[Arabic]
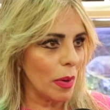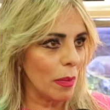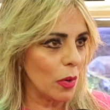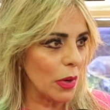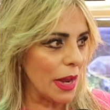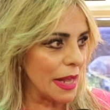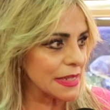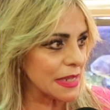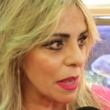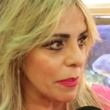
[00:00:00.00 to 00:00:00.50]

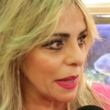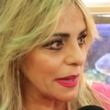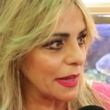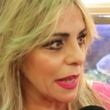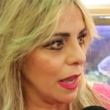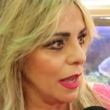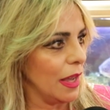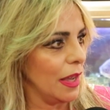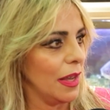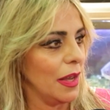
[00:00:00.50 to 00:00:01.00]
بالمناسبه
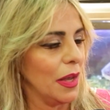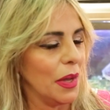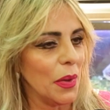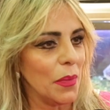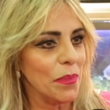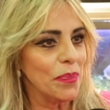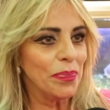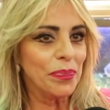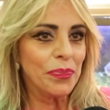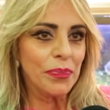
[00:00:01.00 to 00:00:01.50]
تاع
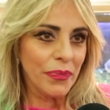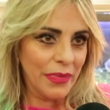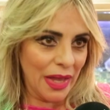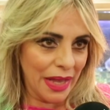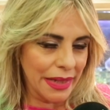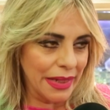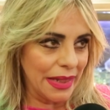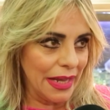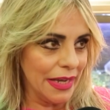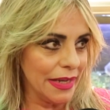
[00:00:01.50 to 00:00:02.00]

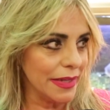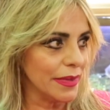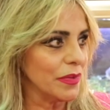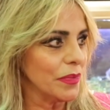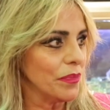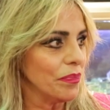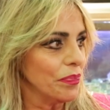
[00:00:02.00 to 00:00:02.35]
هذا العيد